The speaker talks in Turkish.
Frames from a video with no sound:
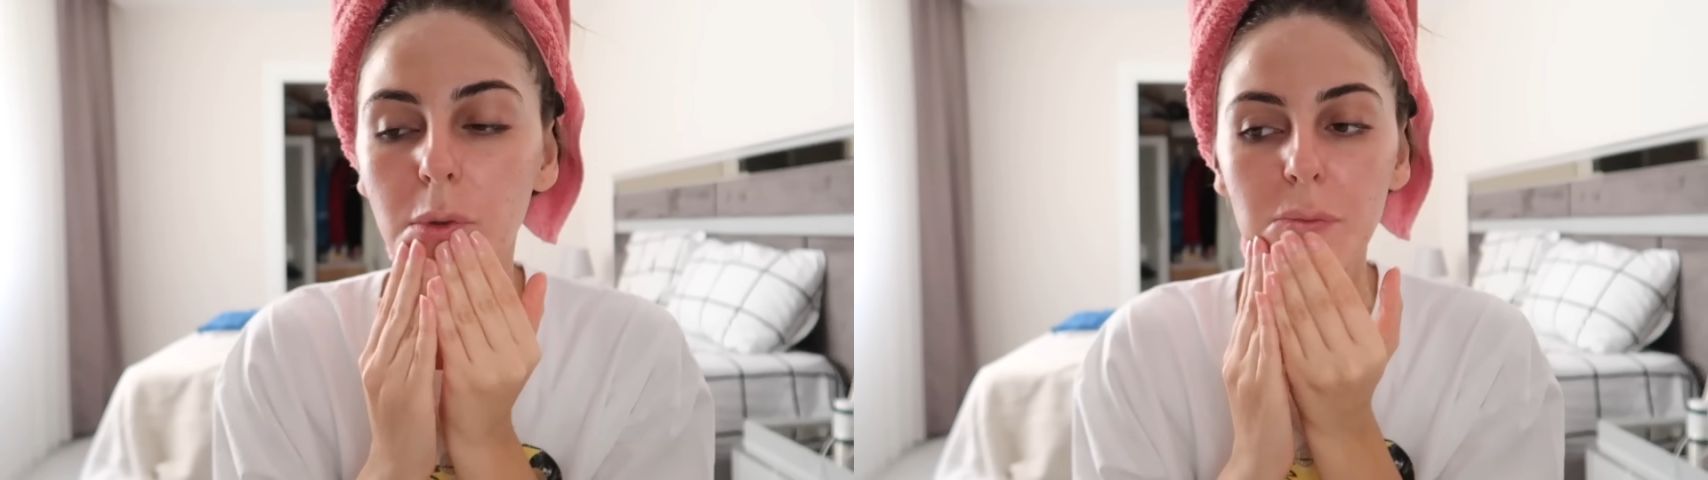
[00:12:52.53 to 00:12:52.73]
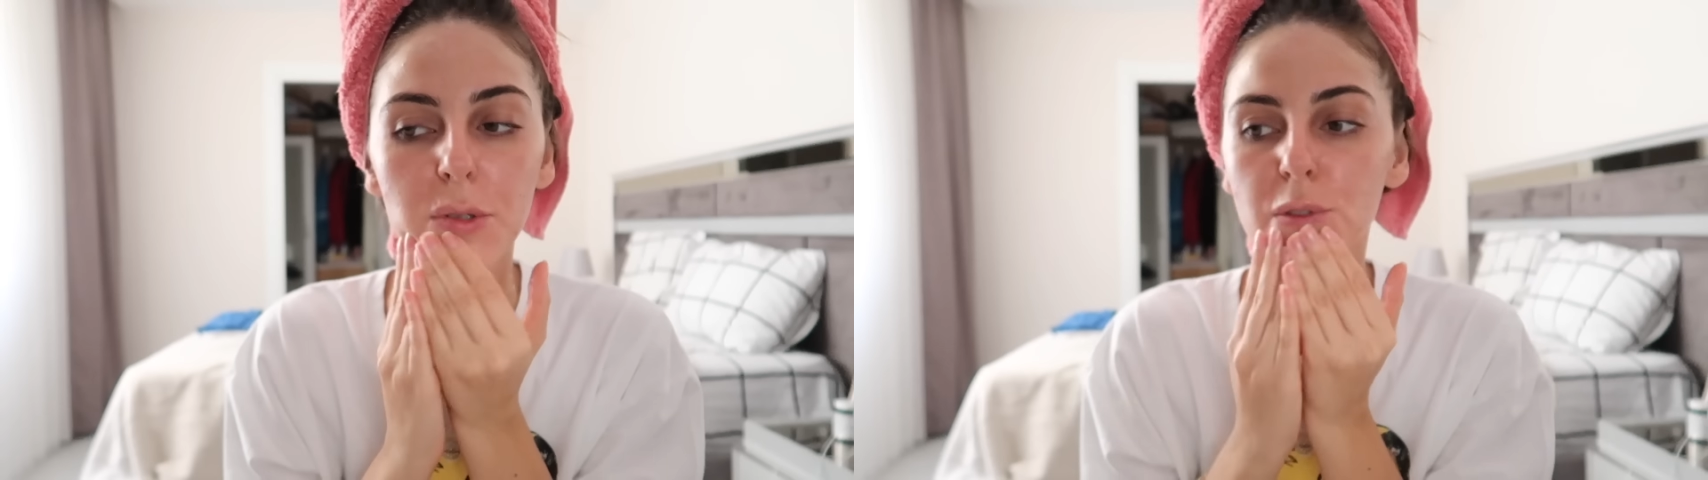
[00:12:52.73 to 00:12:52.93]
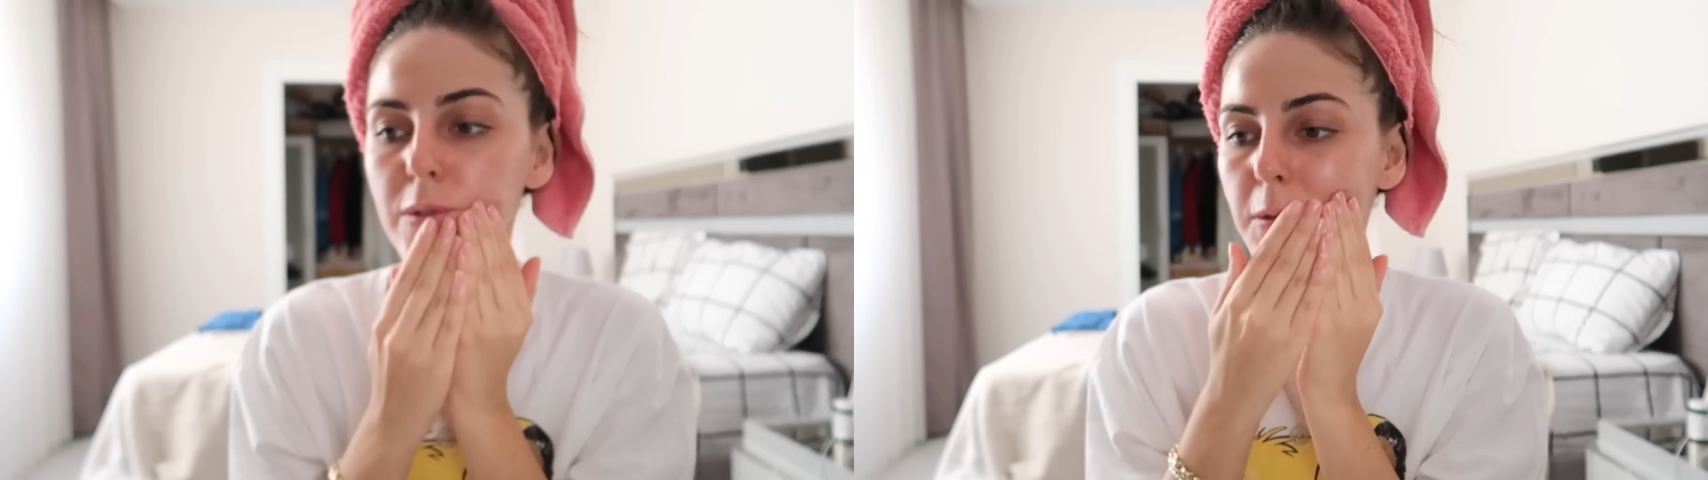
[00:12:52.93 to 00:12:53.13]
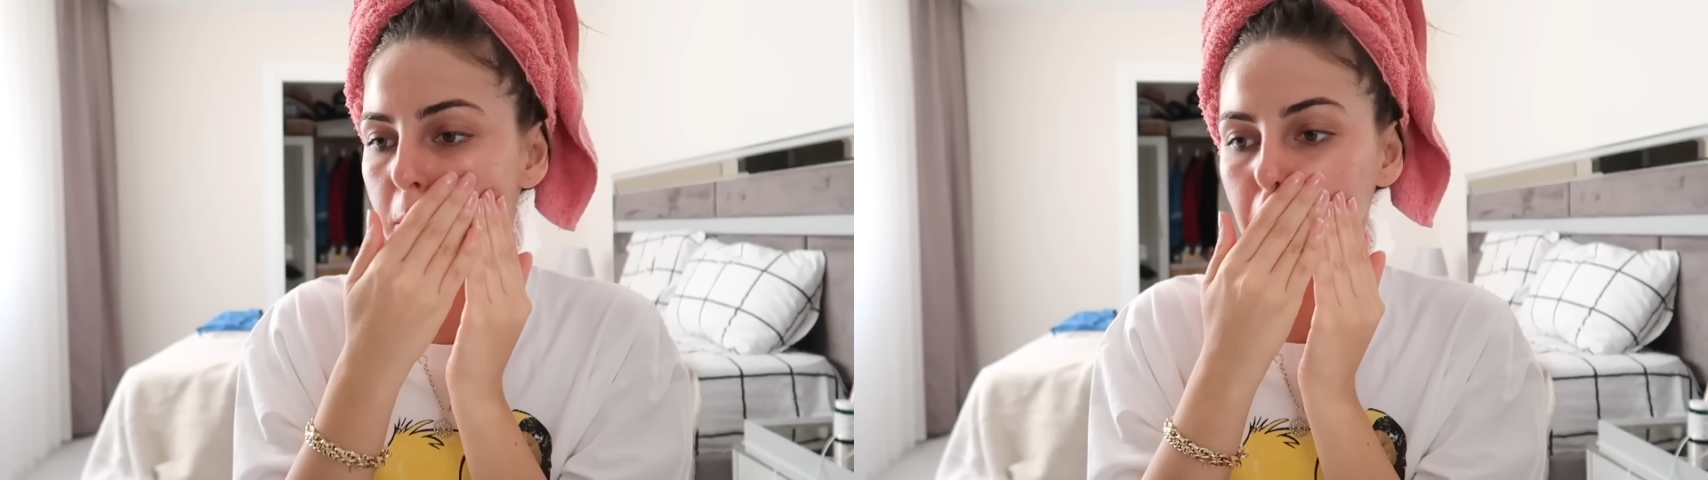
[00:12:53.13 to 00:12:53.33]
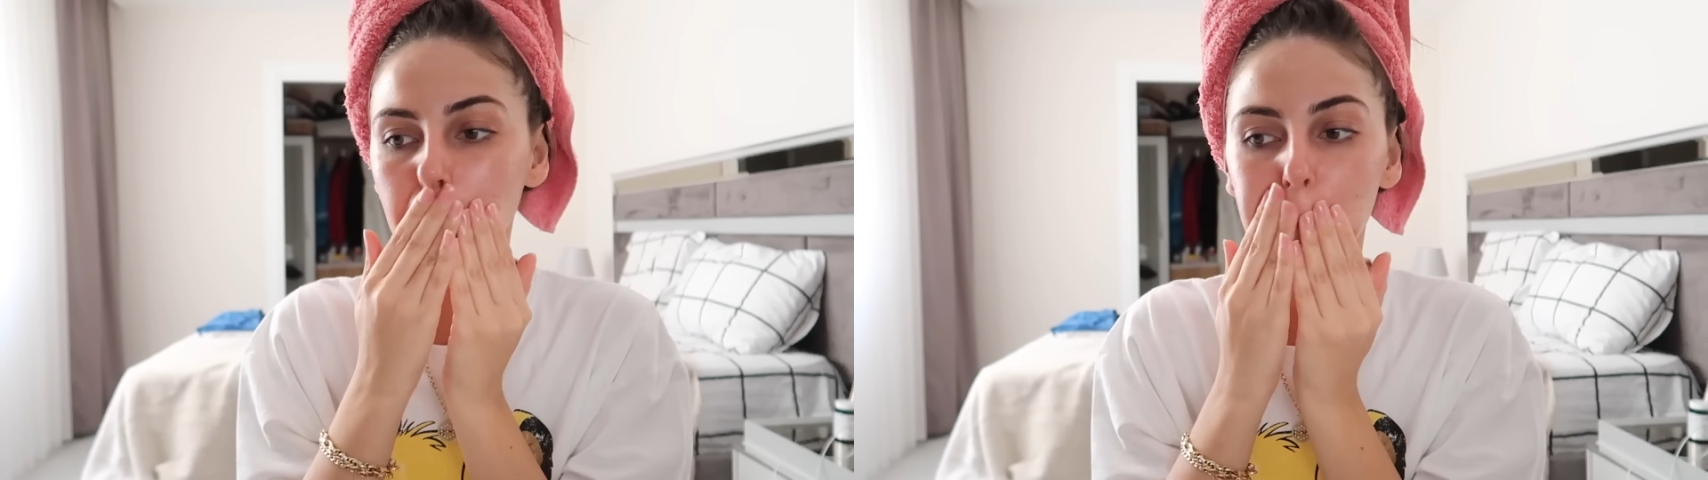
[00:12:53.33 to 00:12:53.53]
Bunu bütün
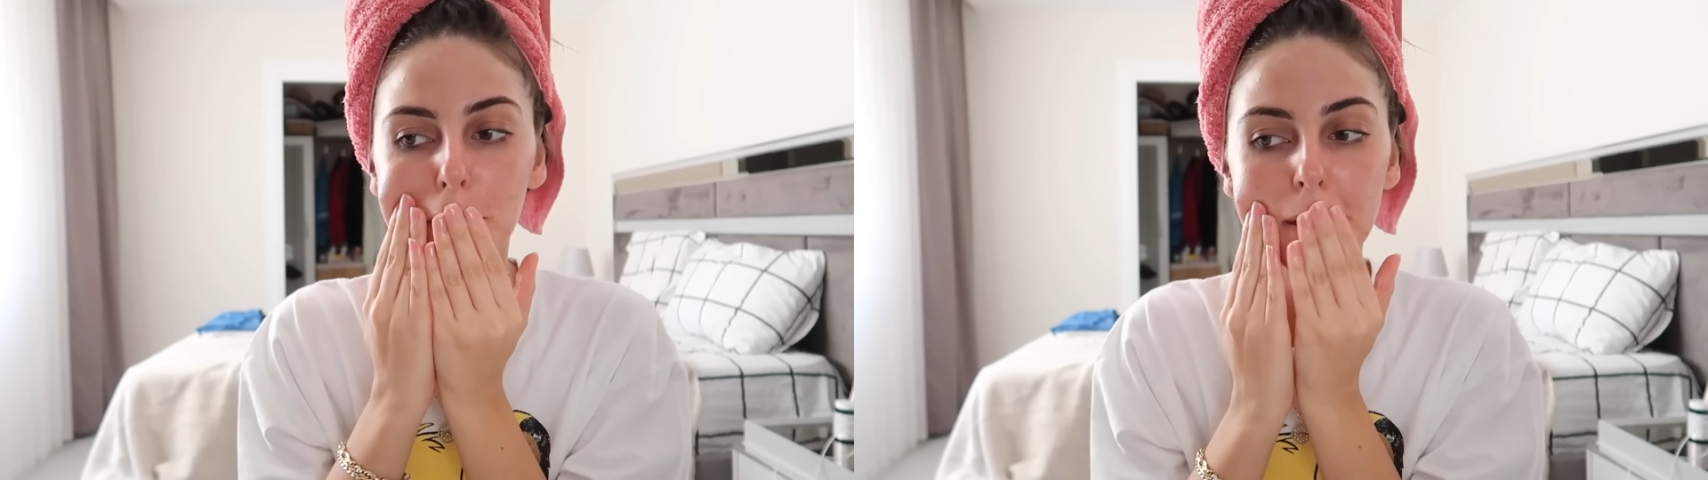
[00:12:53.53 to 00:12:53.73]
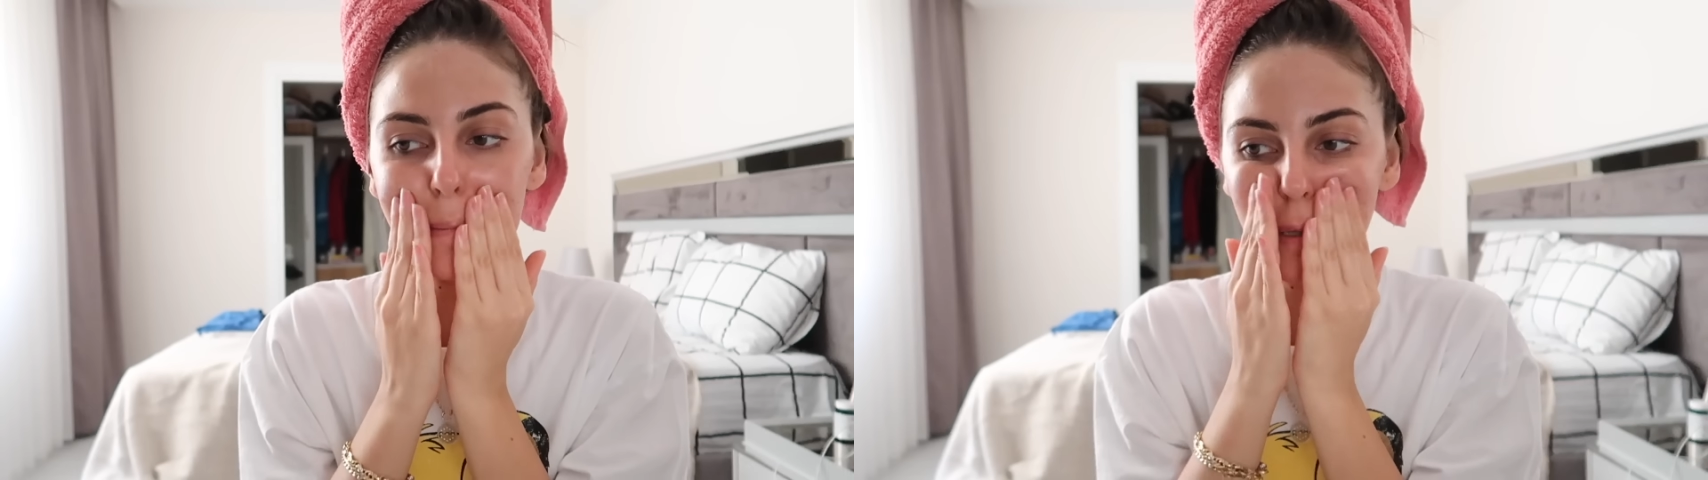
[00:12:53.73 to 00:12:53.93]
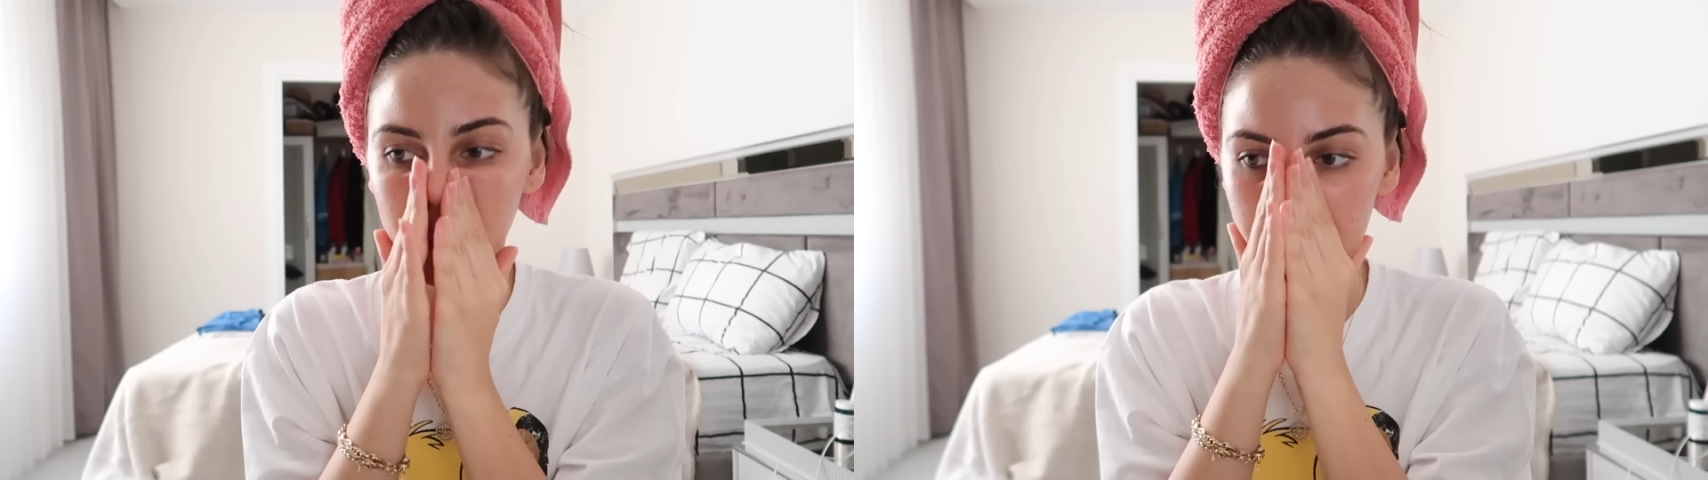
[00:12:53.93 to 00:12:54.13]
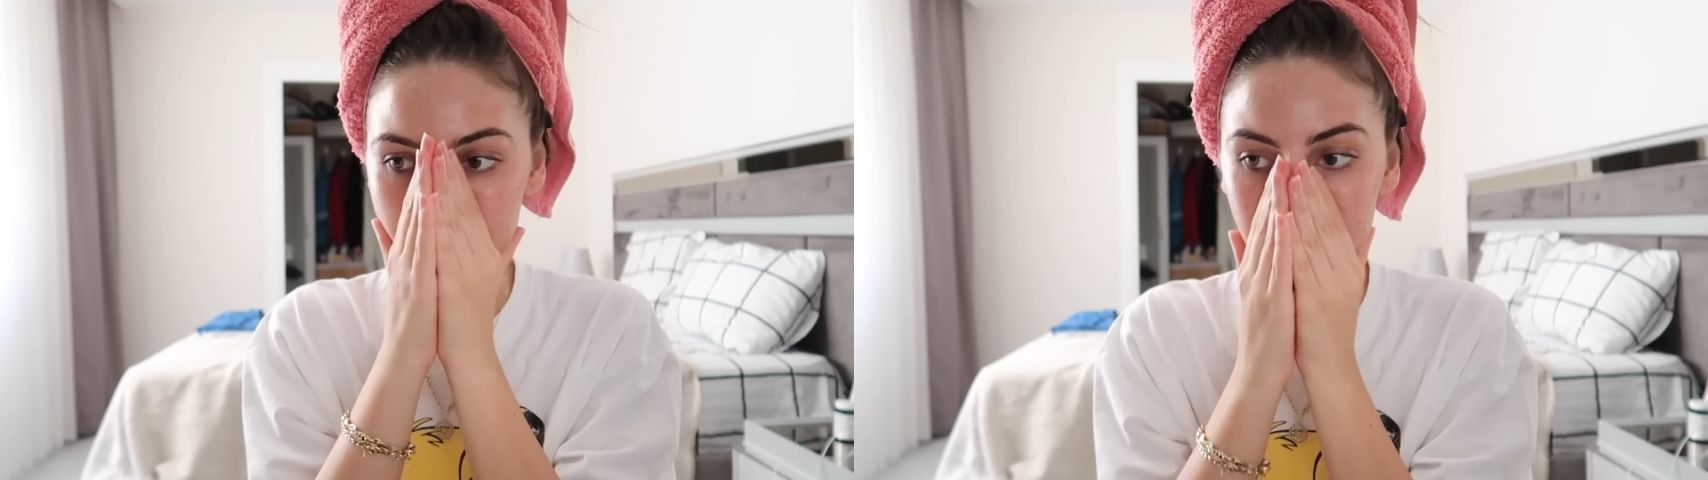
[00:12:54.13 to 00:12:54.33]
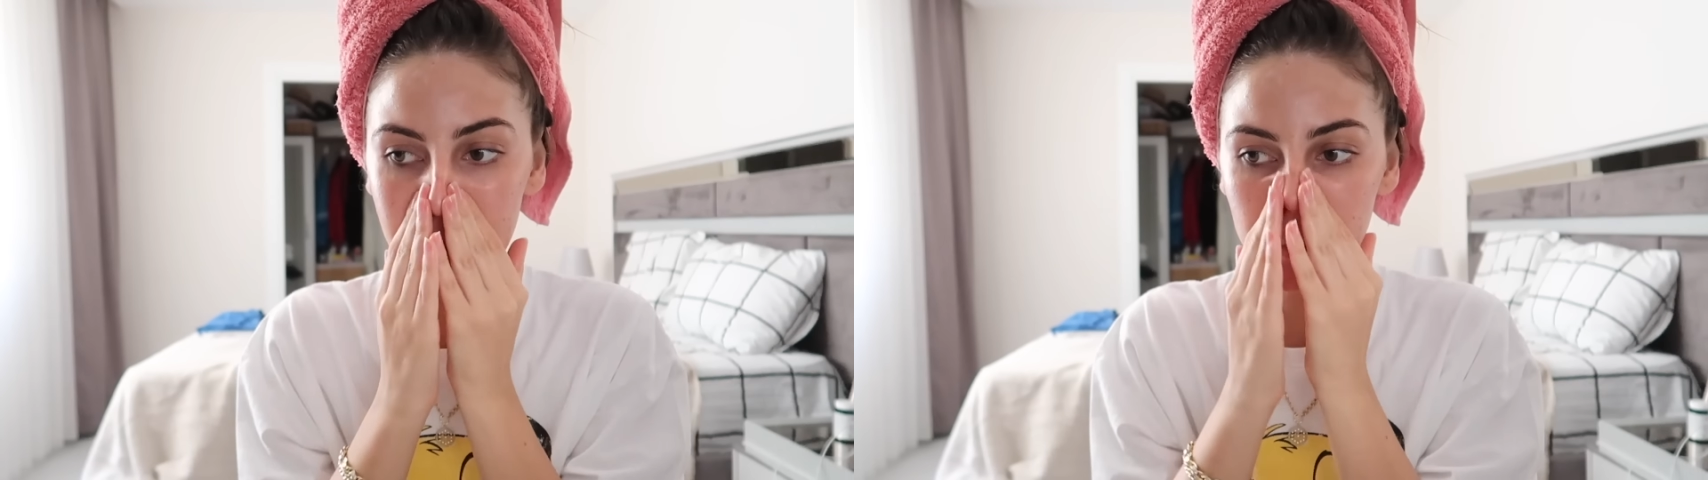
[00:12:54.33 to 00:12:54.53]
vücuda da
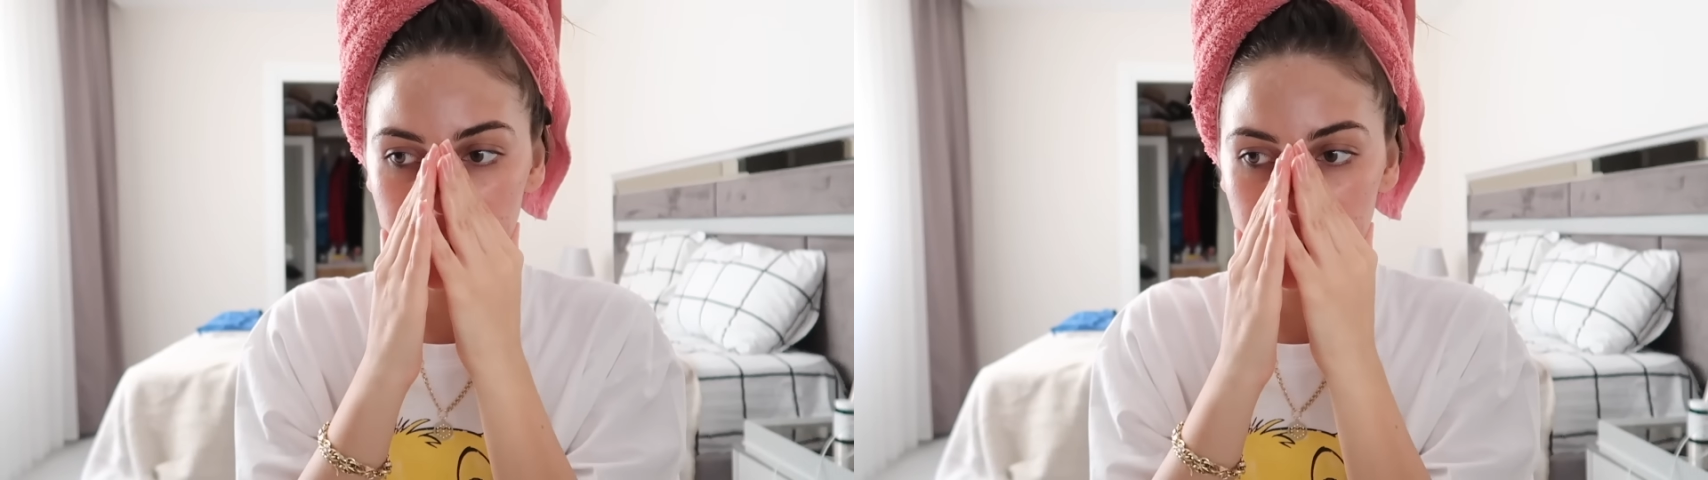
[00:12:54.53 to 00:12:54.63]
uygulayabilirsiniz.